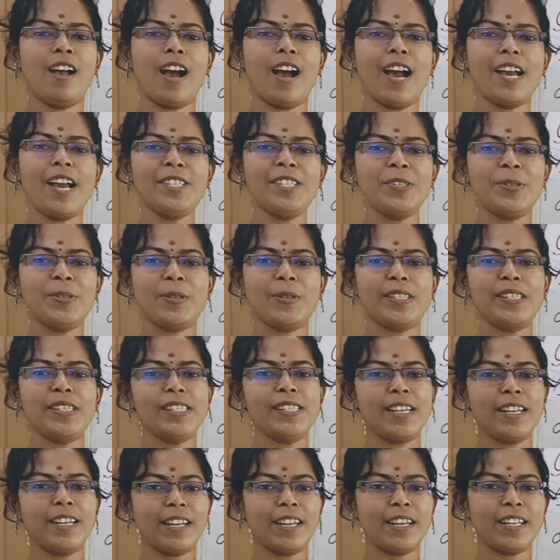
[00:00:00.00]
ஹாய்
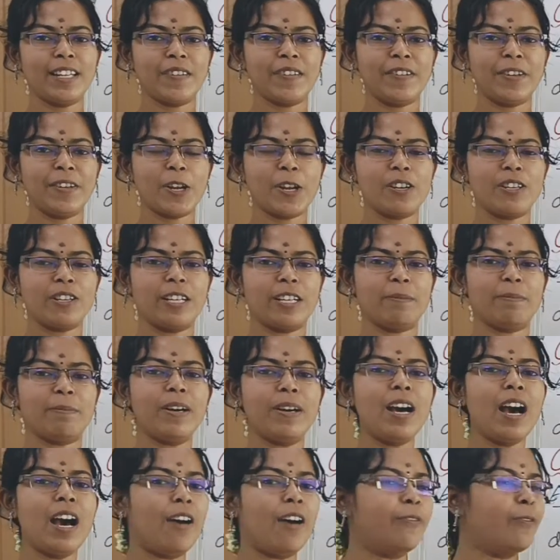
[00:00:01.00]
ஸ்டூடெண்ட்ஸ் இன்றைக்கி இந்த வீடியோவில்
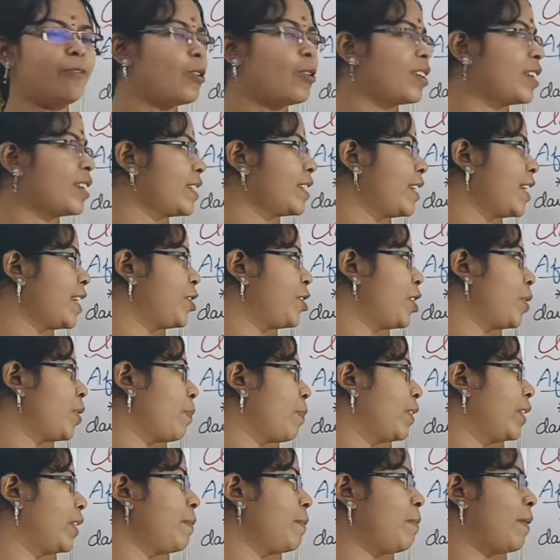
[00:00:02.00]
நம்ம
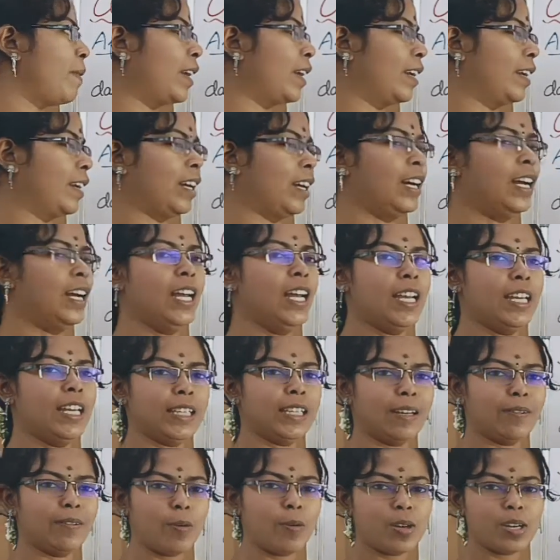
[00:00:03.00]
அப்போரஸ்டேஷன் பற்றி பார்க்கலாம்
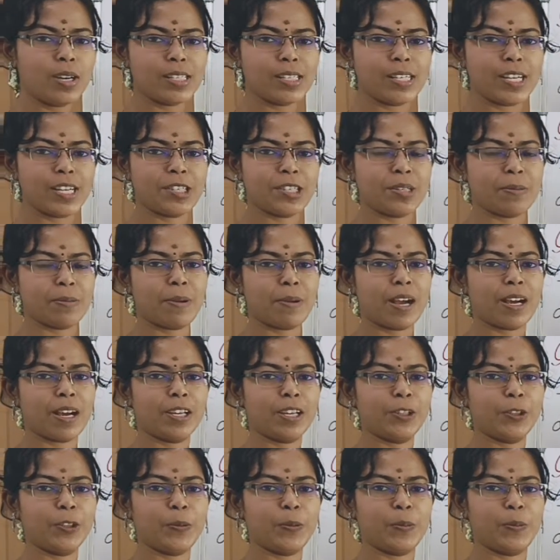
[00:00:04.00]
இந்த அப்போரஸ்டேஷன்
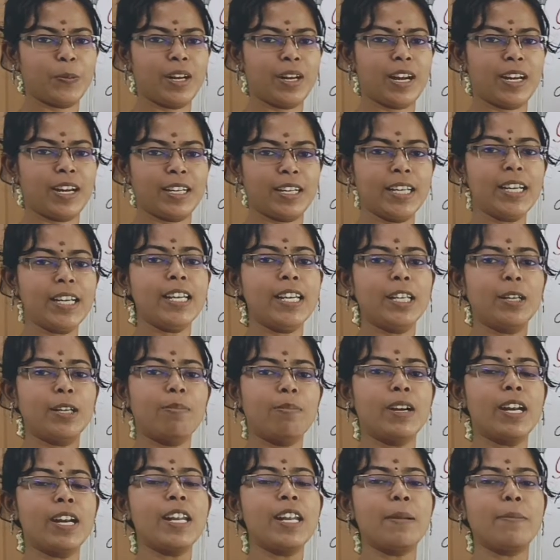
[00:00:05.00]
பார்க்குறதுக்கு முன்னாடி
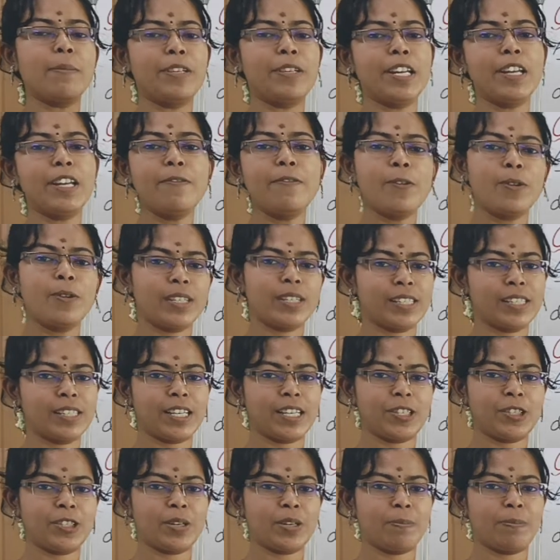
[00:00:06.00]
இதுக்கு முன்னாடி நான்
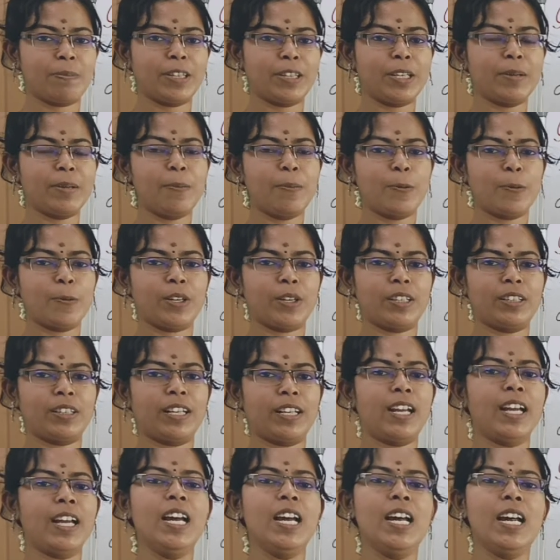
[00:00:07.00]
டீஃபாரஸ்டேஷன் பற்றி
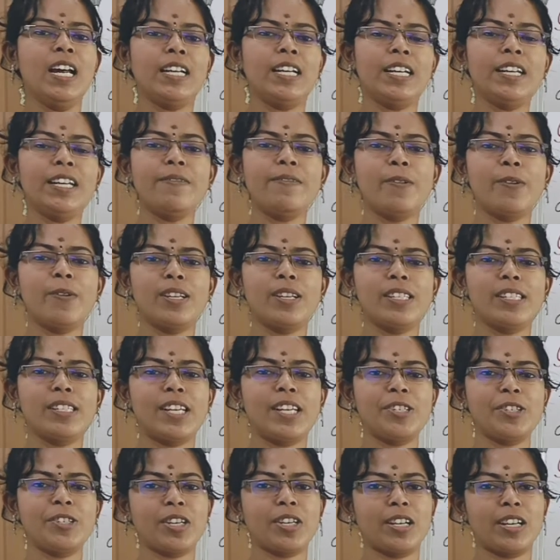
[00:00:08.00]
போட்டிருந்தேன்
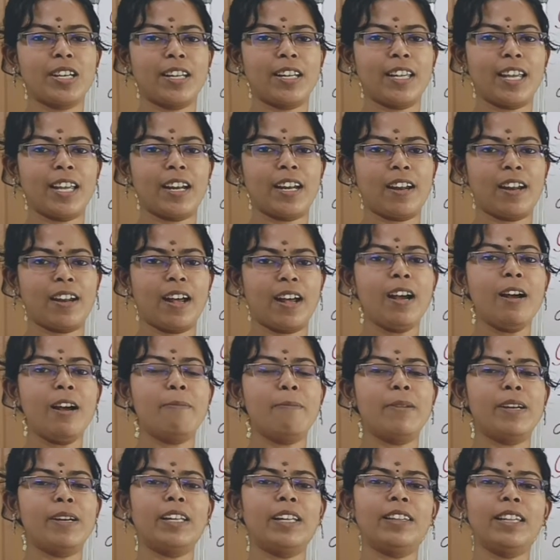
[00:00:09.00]
டீஃபாரஸ்டேஷனுங்கிறது என்னென்னா
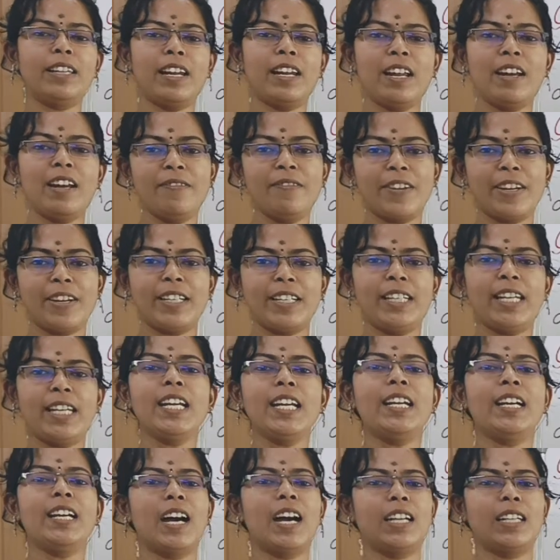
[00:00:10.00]
மரத்தெல்லாம்
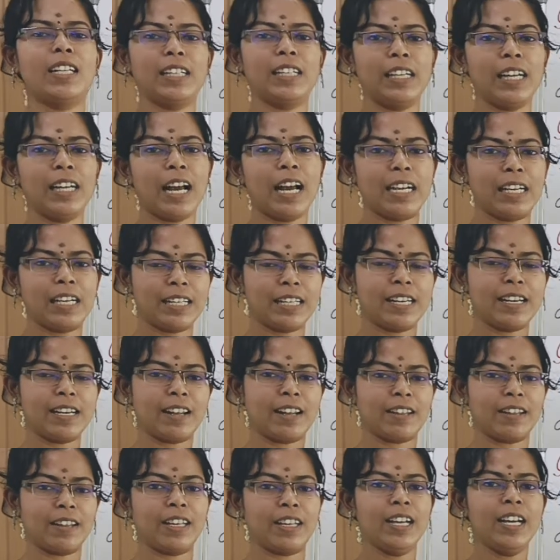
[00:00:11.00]
வெட்டி காடுகளை
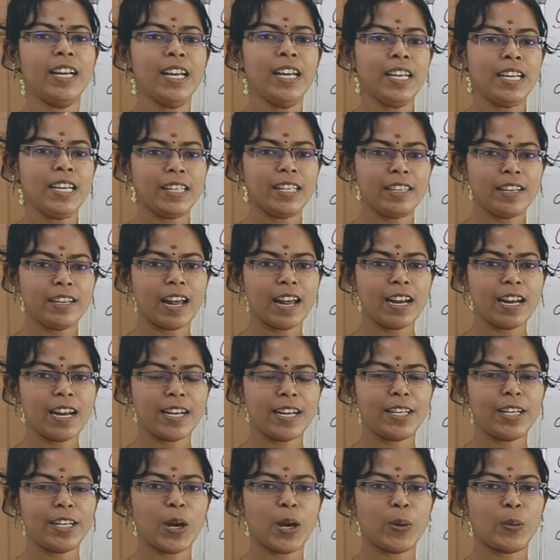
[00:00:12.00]
அழிக்கிறது
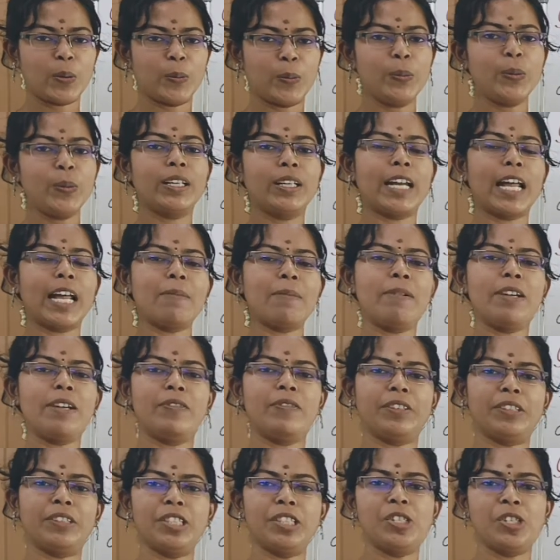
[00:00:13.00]
இதனால் என்ன ஆகும்
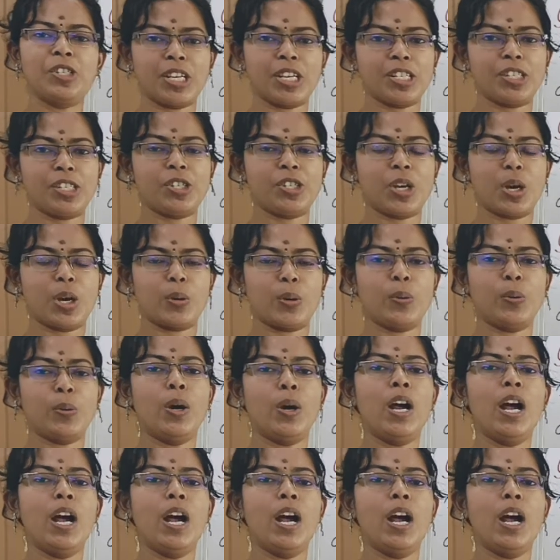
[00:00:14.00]
கிளைமேட் வந்து சேஞ்ச் ஆகும்